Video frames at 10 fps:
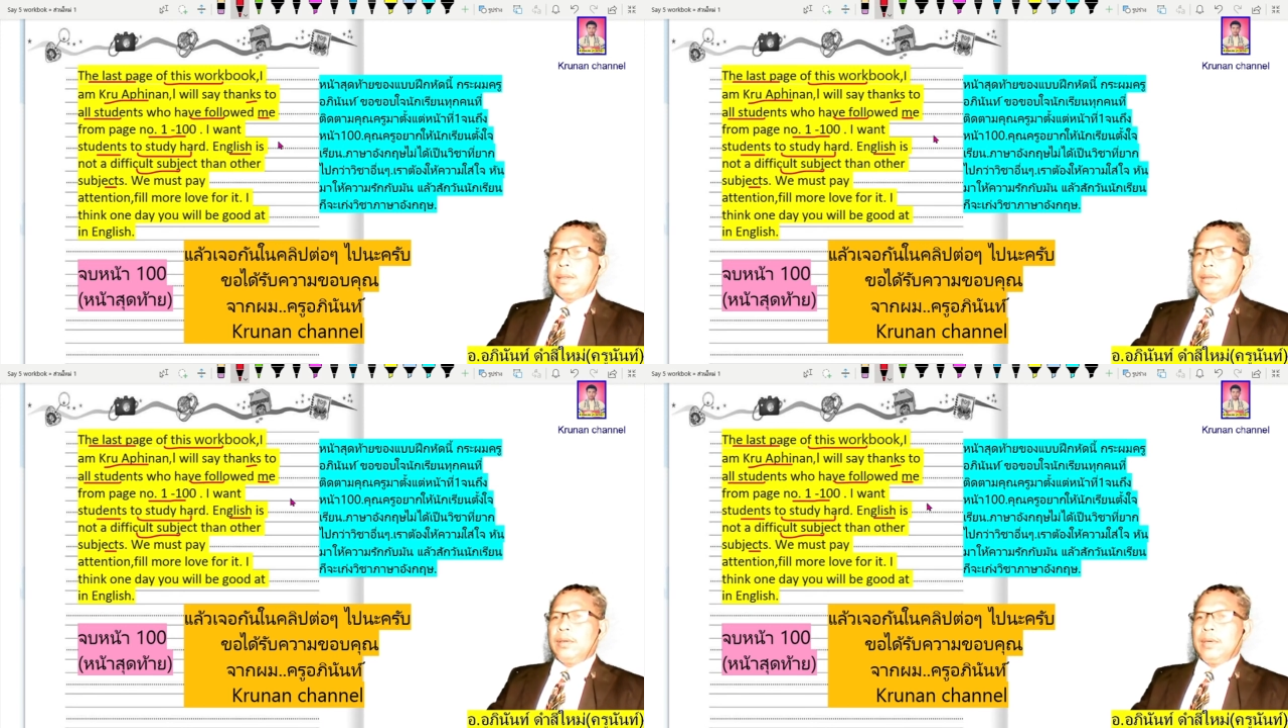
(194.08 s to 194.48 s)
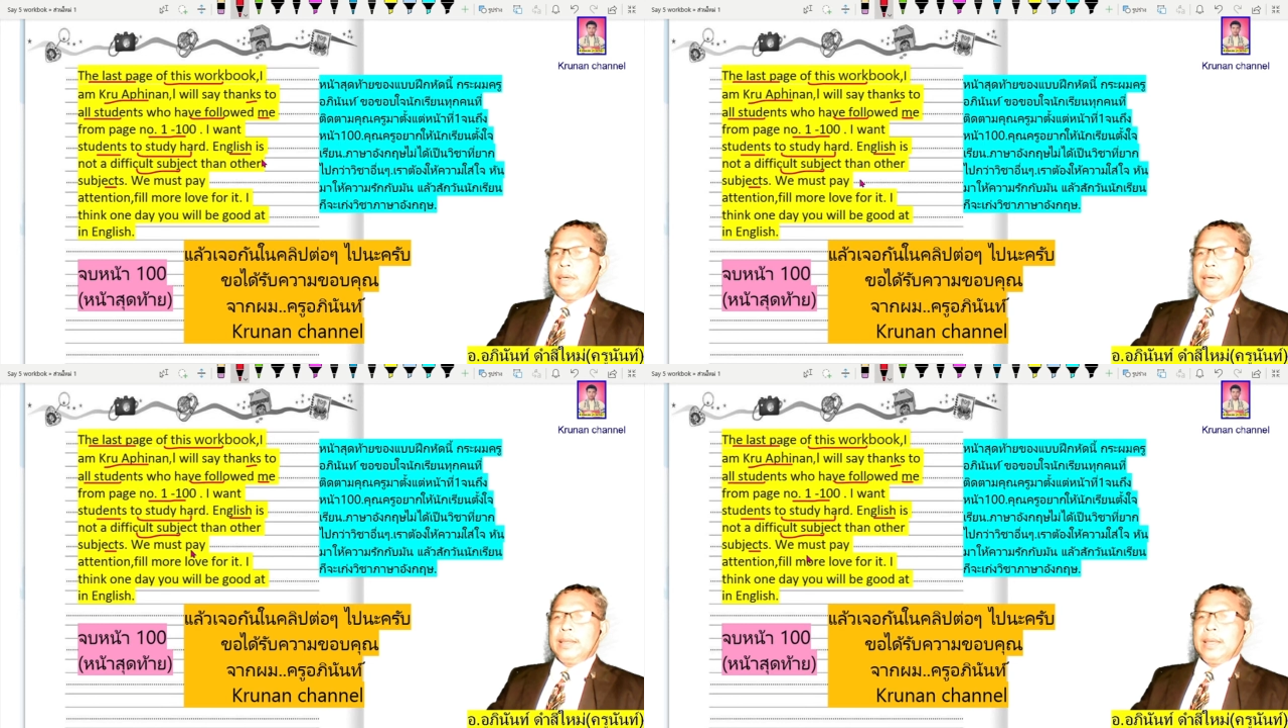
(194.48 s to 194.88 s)
ต้อง
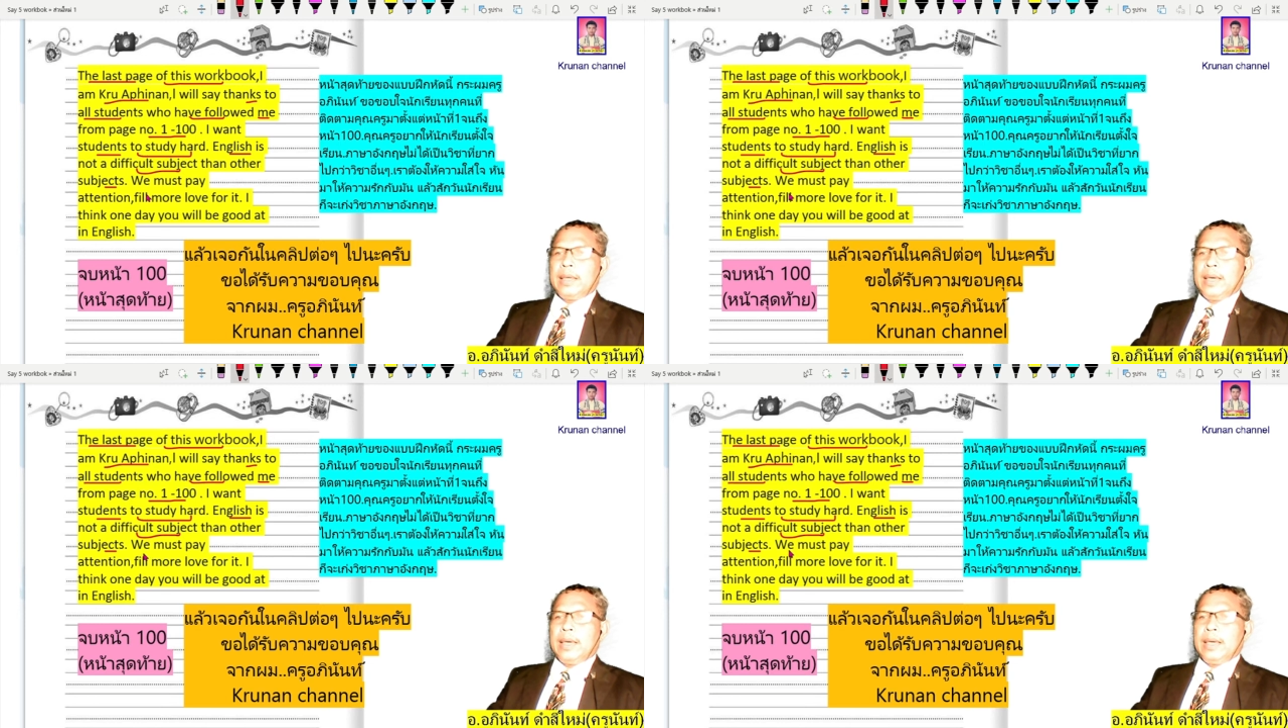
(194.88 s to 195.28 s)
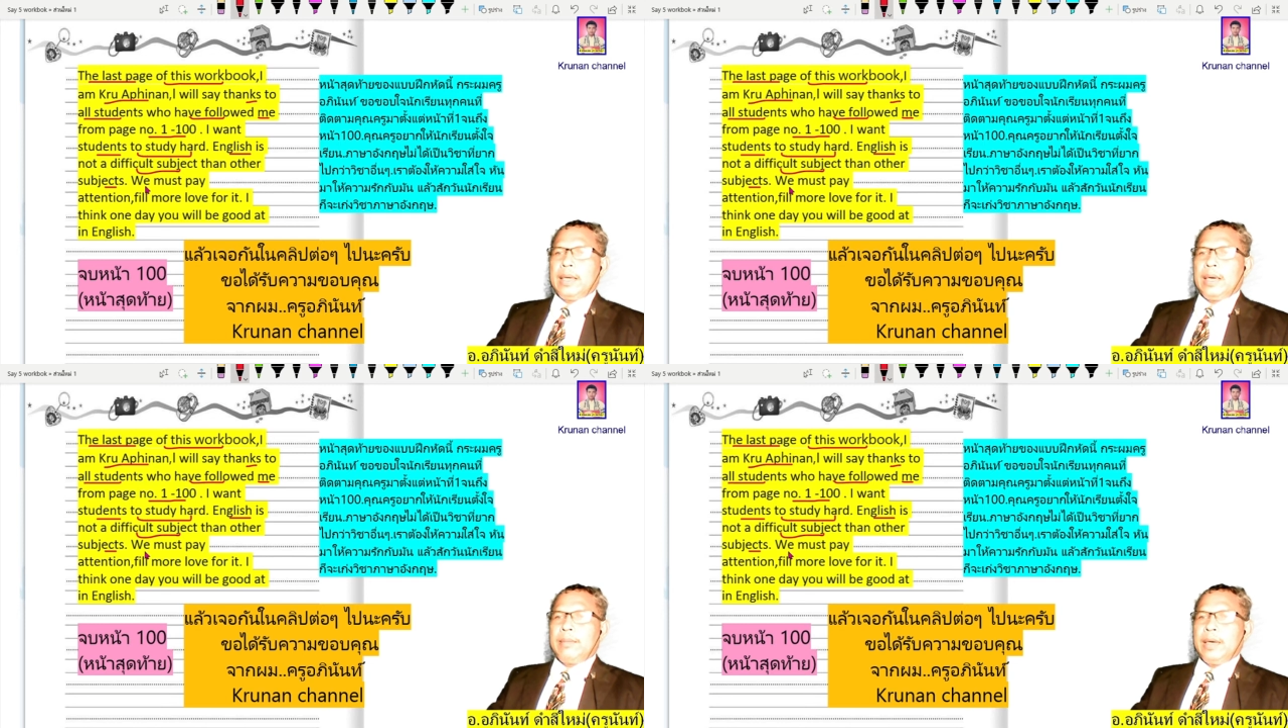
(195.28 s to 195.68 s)
การจะเก่ง
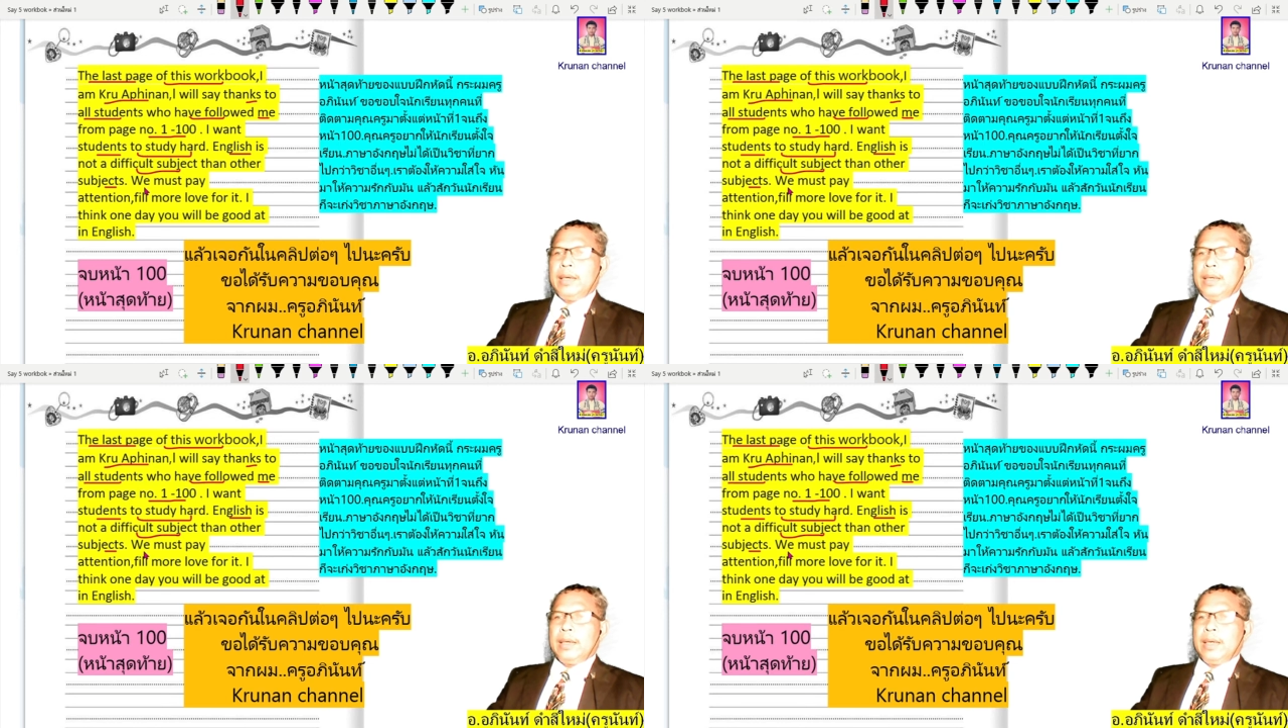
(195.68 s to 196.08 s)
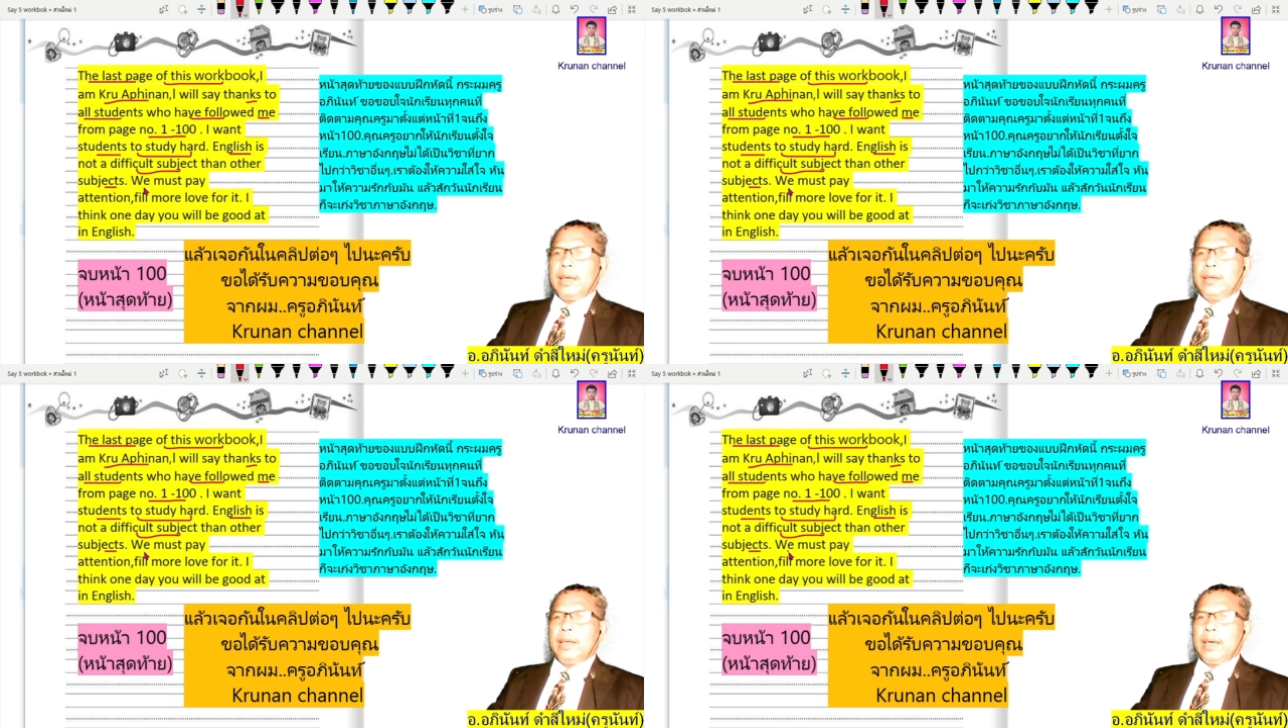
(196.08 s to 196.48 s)
นะครับ ให้นักเรีย
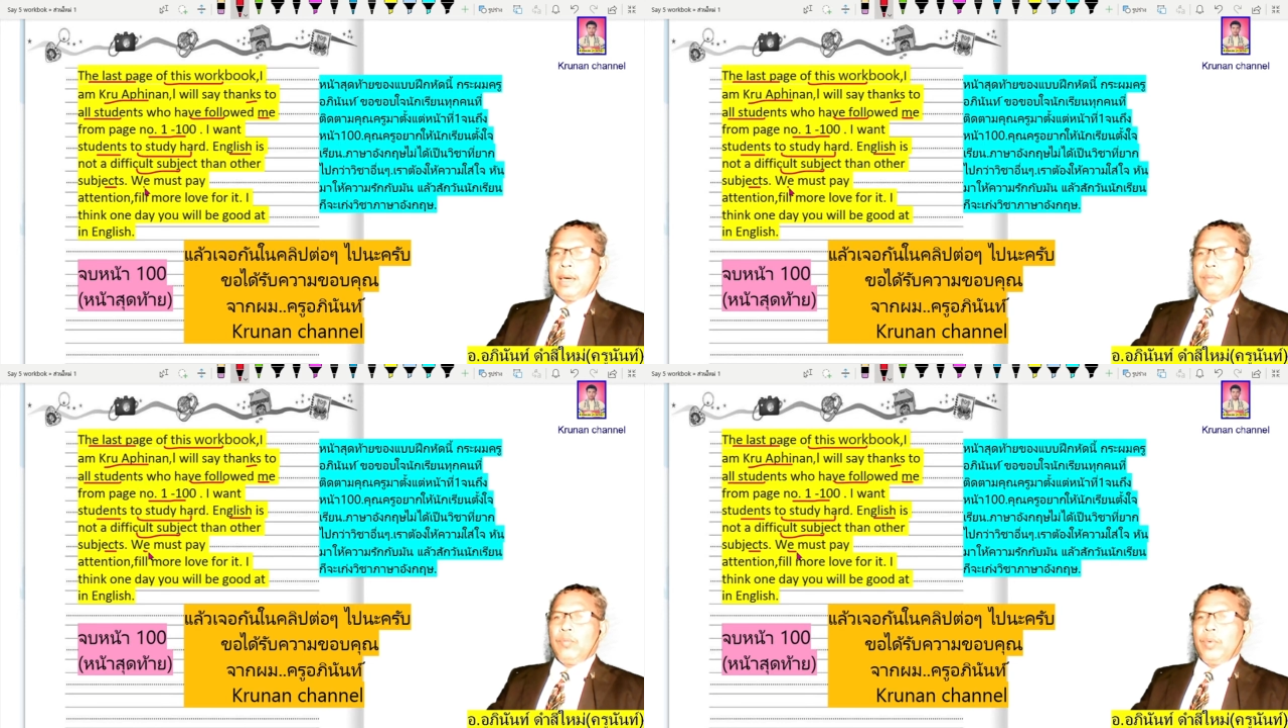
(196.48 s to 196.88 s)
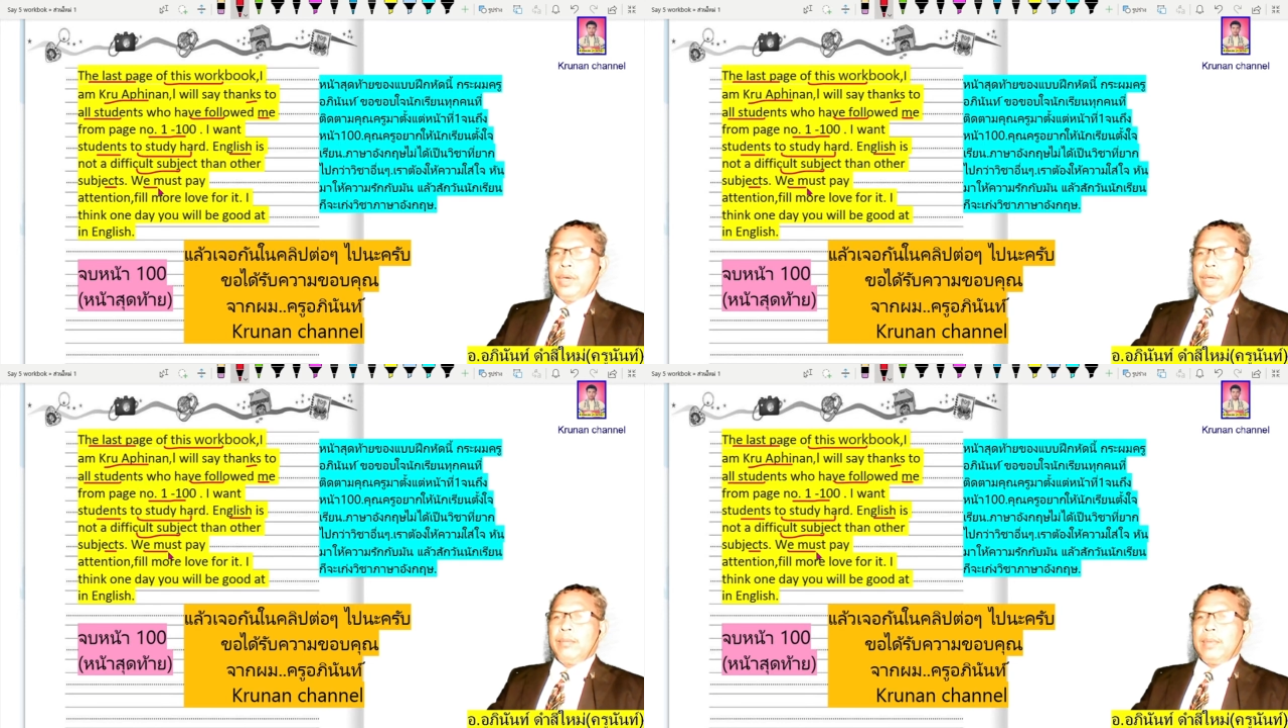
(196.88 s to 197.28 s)
นนะครับ we